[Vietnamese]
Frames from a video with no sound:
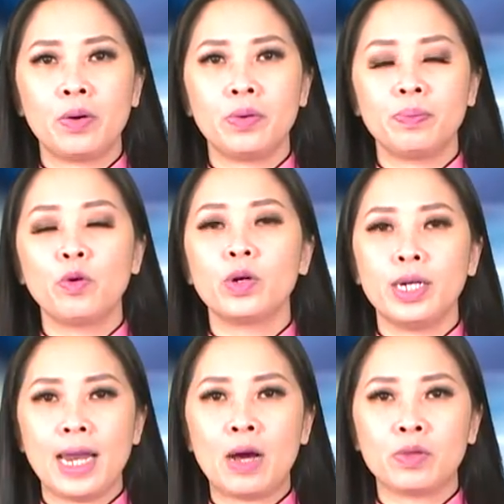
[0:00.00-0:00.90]
một người
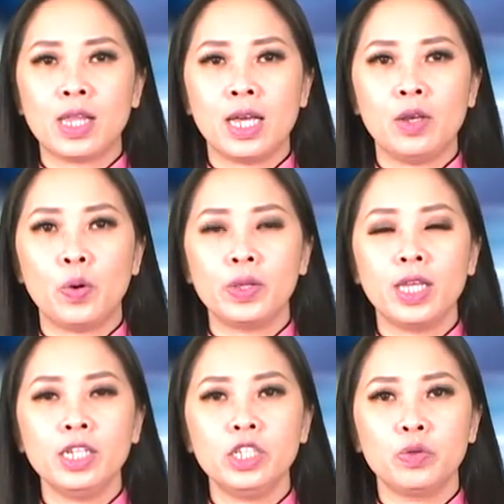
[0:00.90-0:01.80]
đào tị nổi
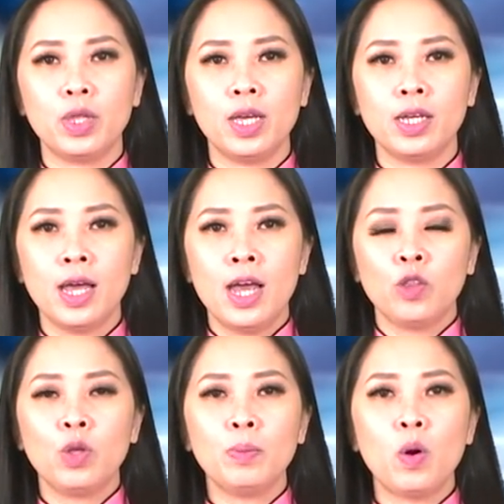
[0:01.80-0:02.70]
tiếng Triều Tiên
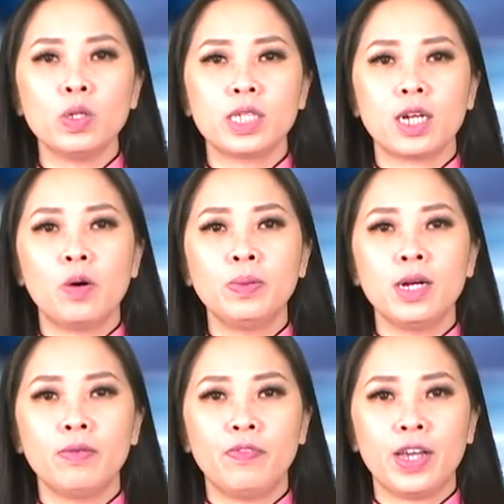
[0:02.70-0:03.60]
tuyên bố sẽ không
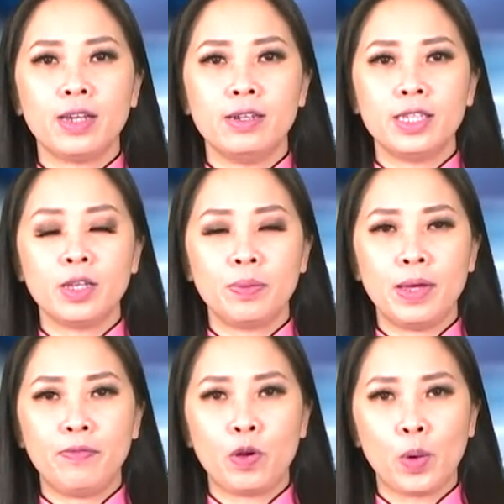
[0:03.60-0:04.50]
ngừng việc gửi thông
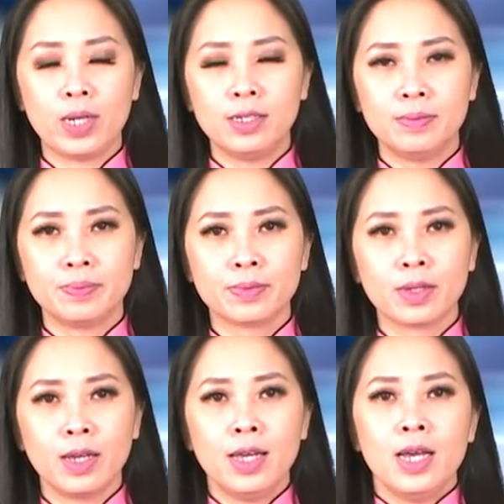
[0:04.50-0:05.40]
điệp về quê hương.
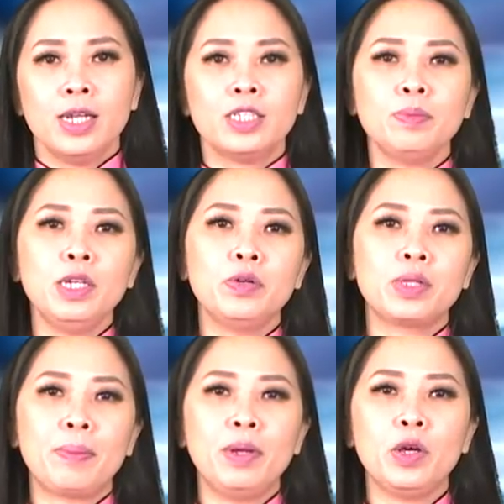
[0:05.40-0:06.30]
Trong nhiều
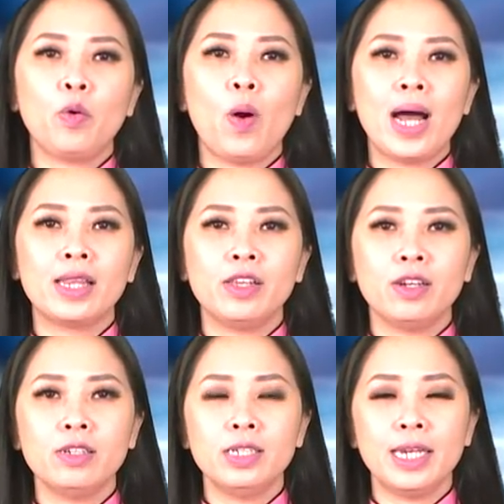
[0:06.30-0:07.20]
thập niên qua thì
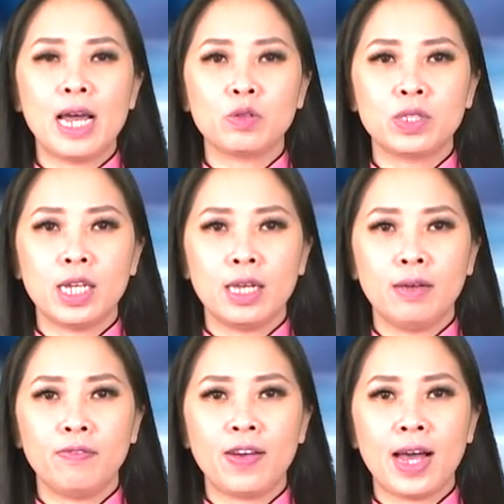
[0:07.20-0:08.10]
những người đào tị
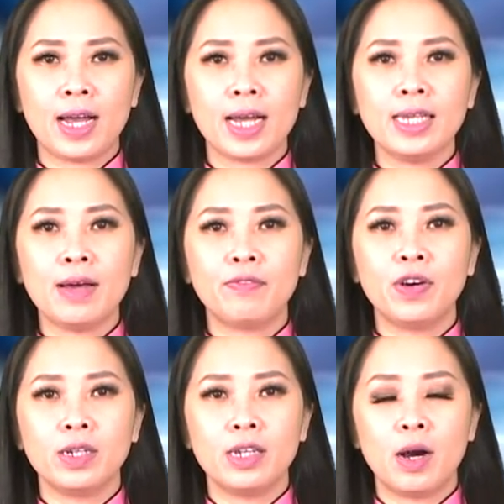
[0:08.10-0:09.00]
và các nhà
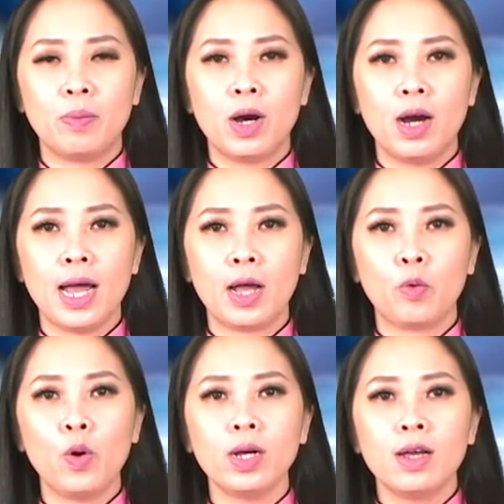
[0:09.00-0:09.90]
vận động ở Hàn
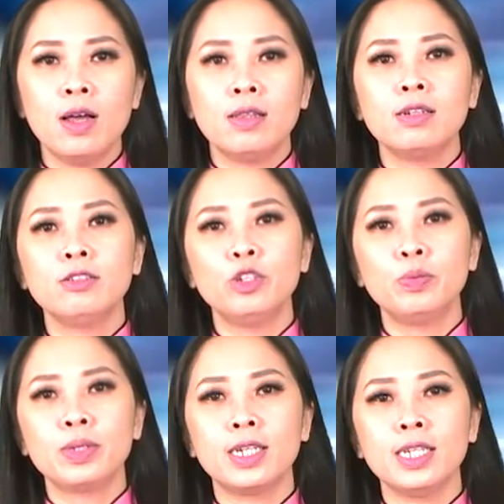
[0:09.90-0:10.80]
Quốc thường
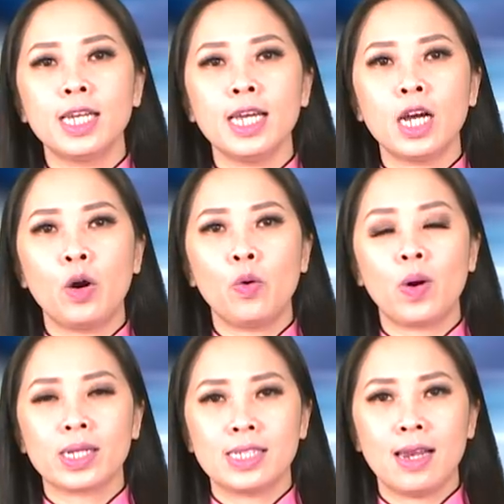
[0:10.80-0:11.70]
dùng khinh khí cầu
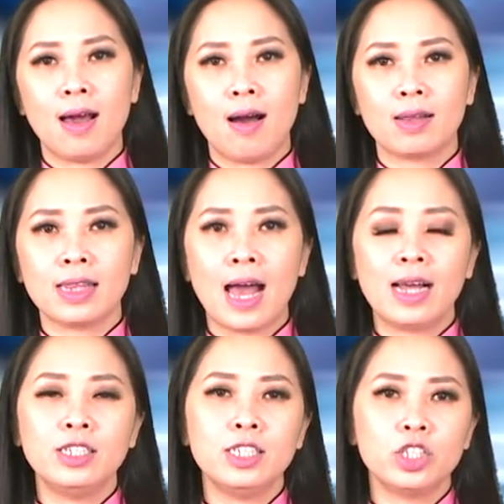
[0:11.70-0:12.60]
hoặc chai lọ thả
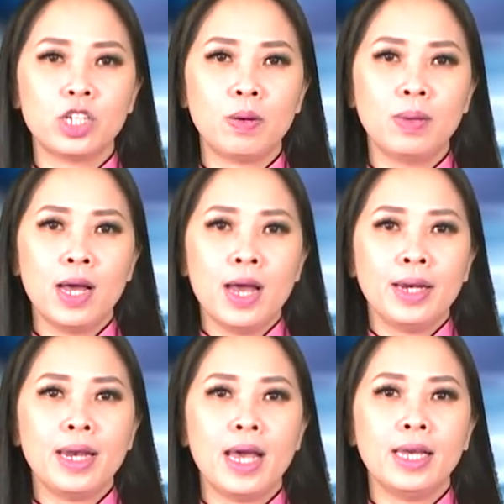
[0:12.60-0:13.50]
trên sông
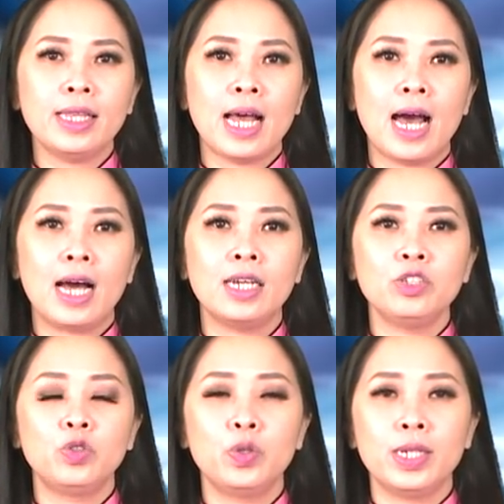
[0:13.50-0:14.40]
để thả
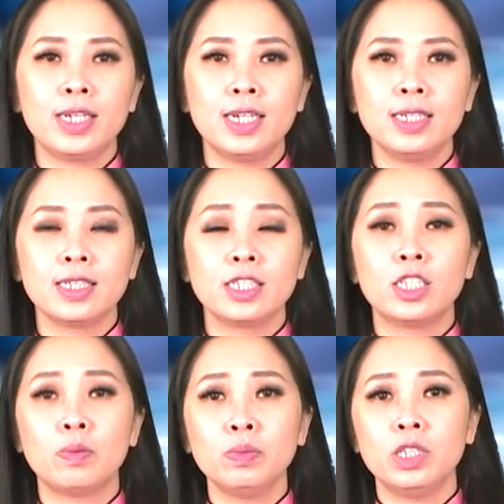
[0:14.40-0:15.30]
truyền đơn
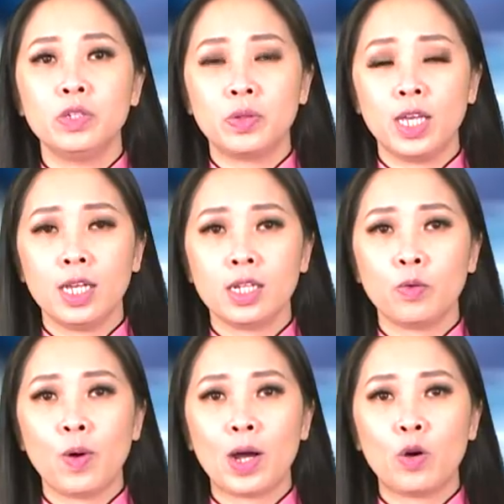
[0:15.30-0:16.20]
chống Triều Tiên
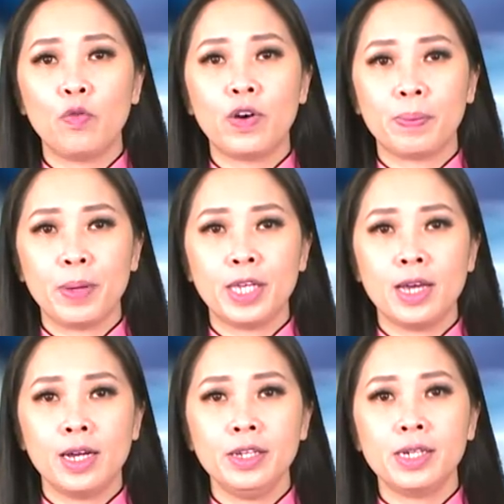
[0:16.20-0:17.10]
qua khu vực biên
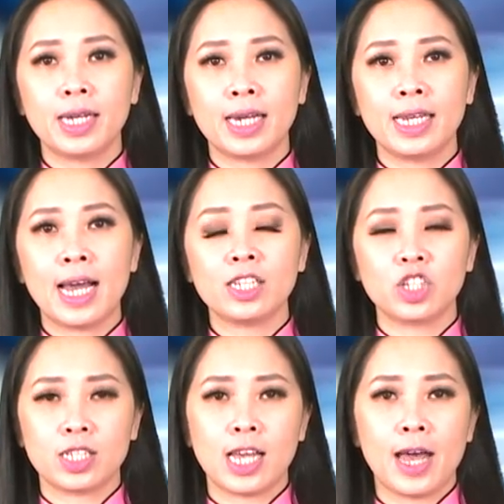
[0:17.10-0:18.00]
giới được canh gác
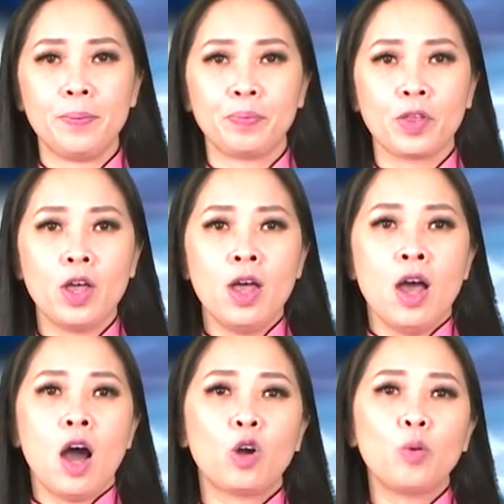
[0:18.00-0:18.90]
chặt chẽ.
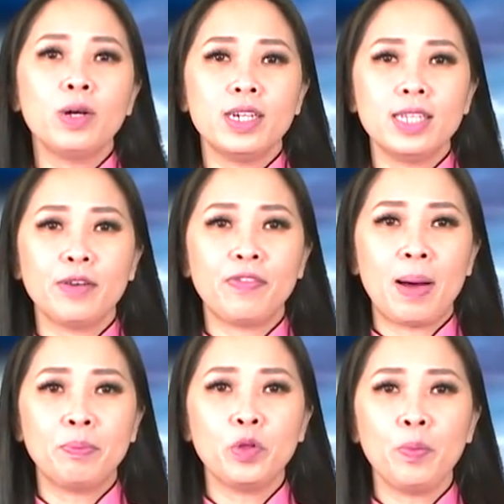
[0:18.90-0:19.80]
Họ cũng gửi thực
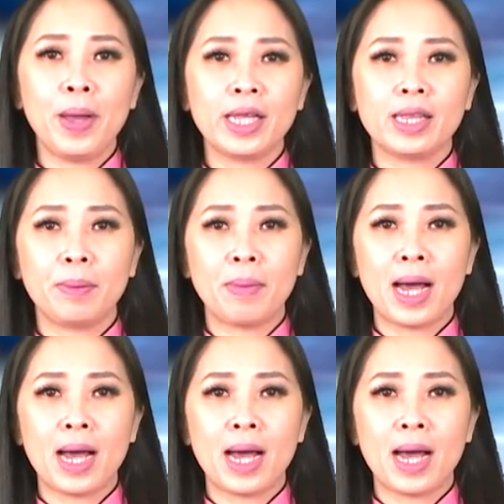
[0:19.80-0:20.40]
phẩm, thuốc men, tiền bạc,